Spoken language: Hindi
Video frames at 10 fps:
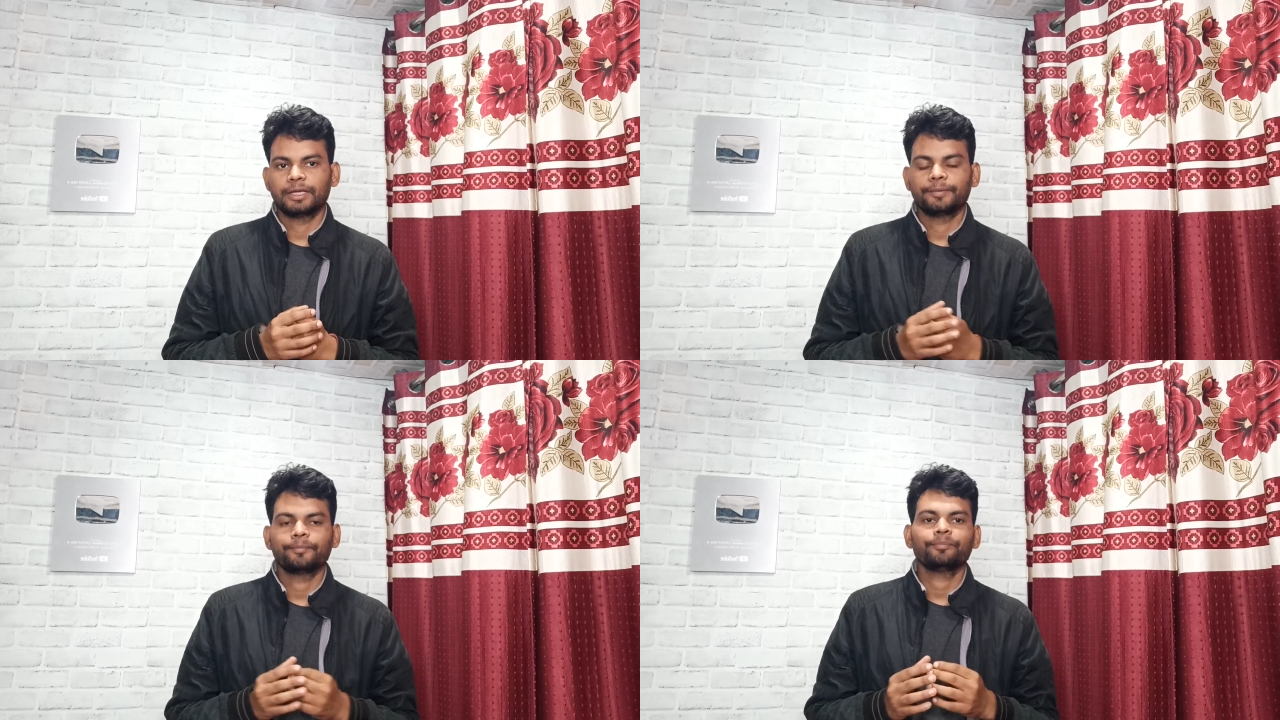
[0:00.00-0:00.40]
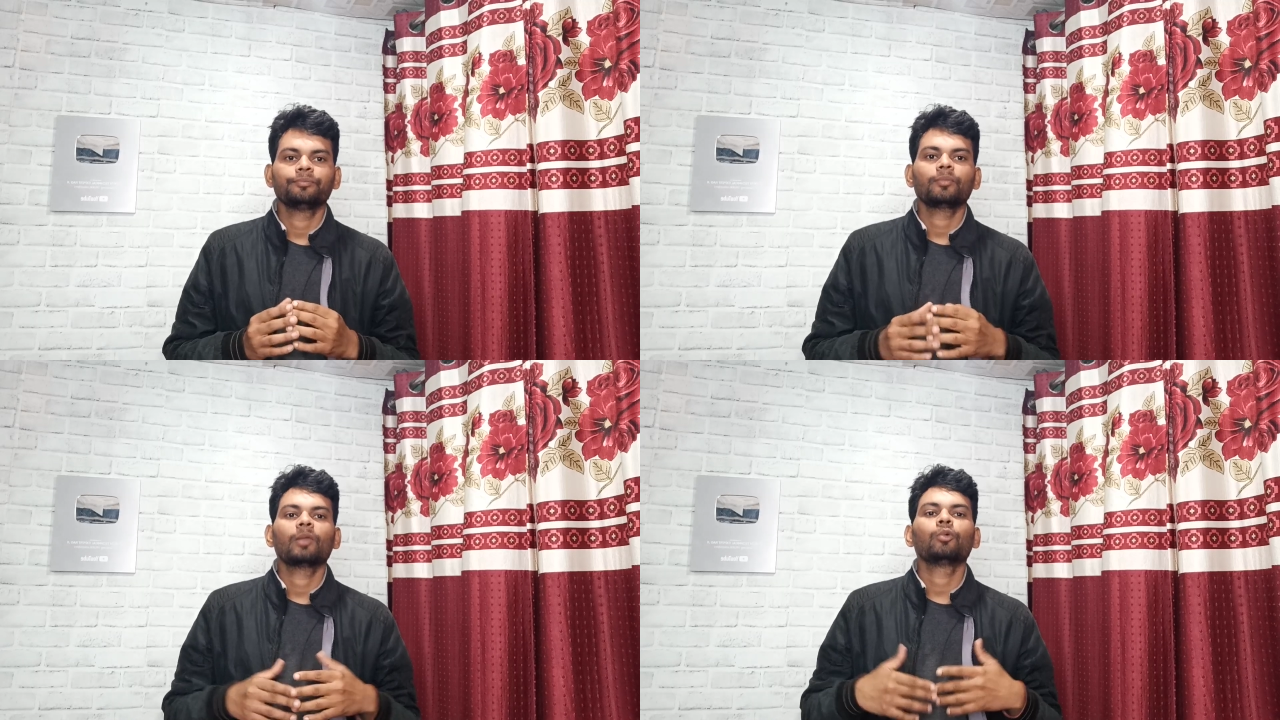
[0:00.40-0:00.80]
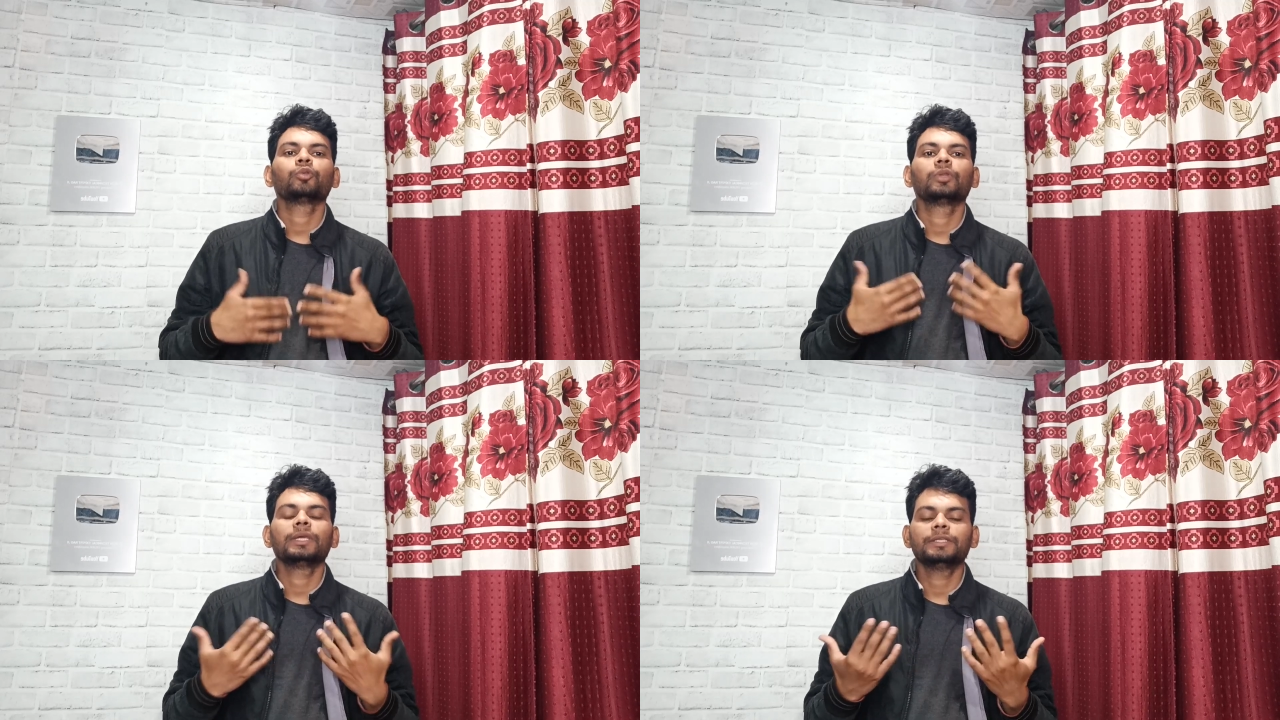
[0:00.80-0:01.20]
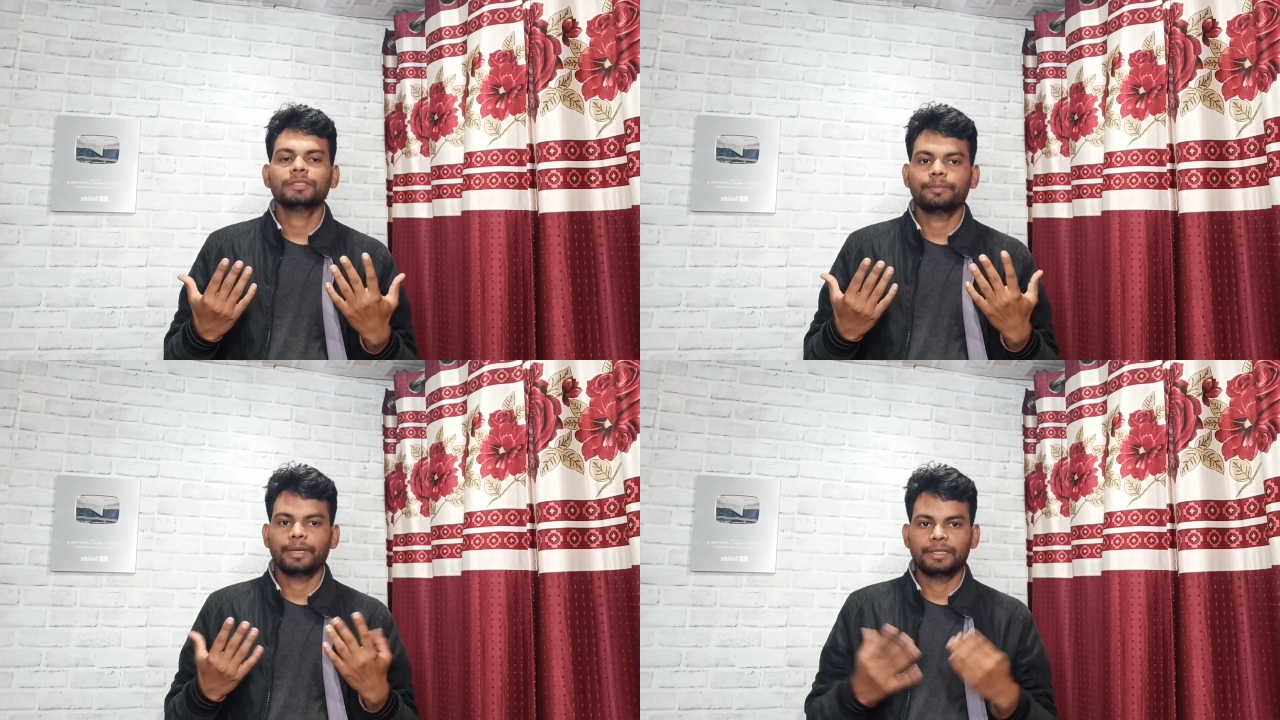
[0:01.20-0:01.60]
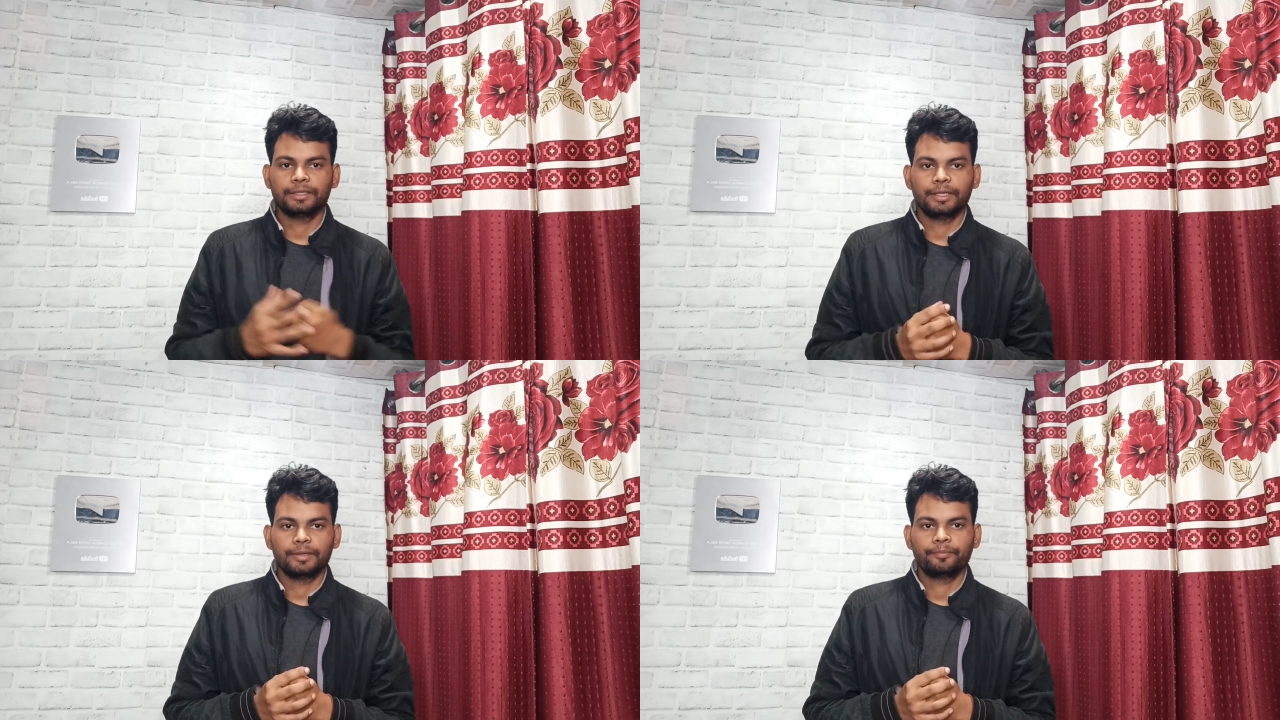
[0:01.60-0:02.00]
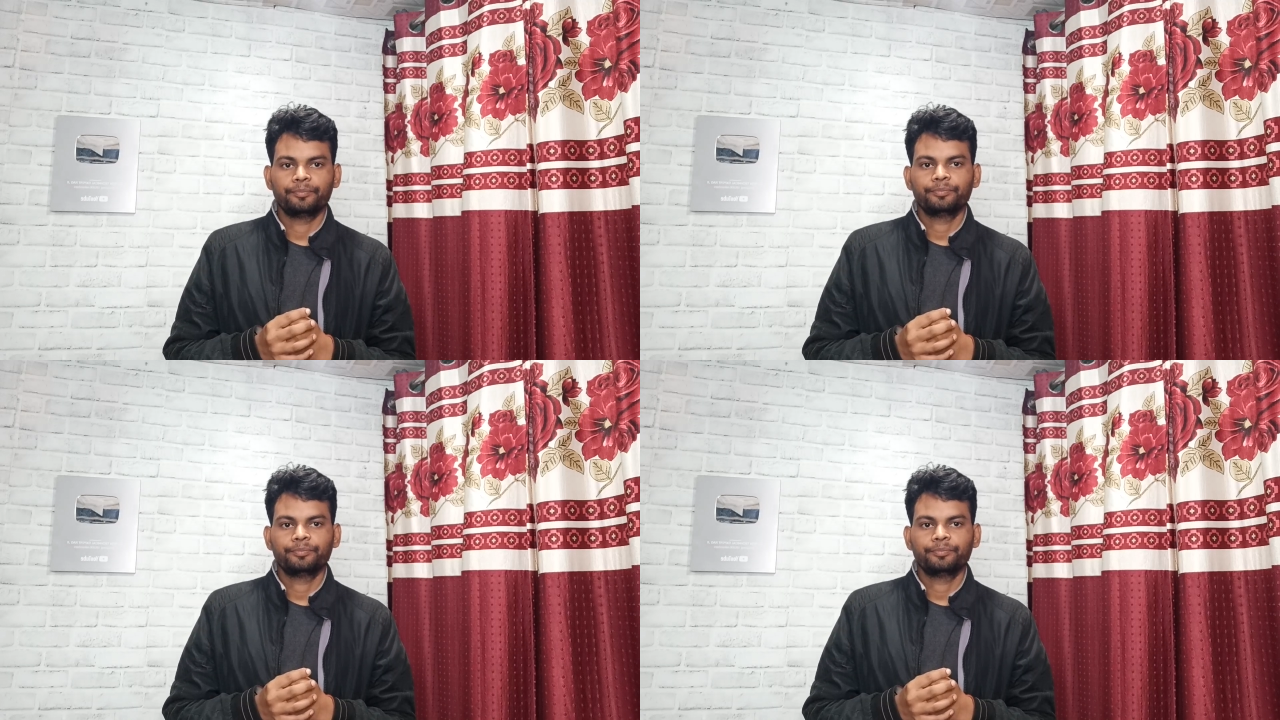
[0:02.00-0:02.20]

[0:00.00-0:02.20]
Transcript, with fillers: हैं वो तेज़ी से फैलते हैं